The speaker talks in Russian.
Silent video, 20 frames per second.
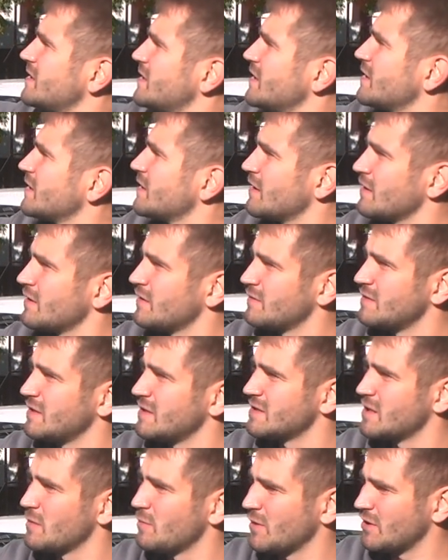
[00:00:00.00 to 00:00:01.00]
стенка
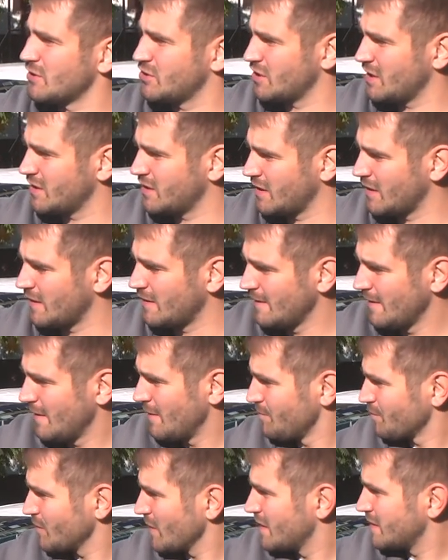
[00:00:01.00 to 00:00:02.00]
детской площадки,
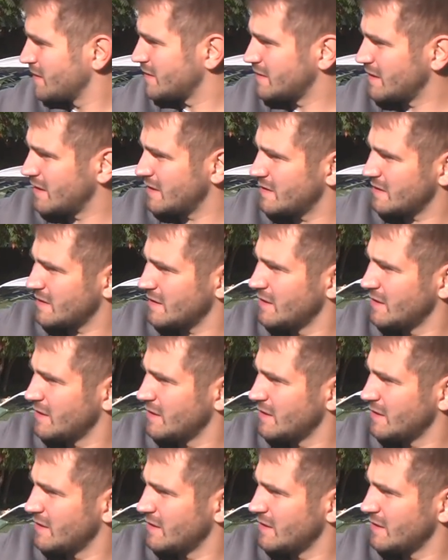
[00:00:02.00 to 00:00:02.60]
здесь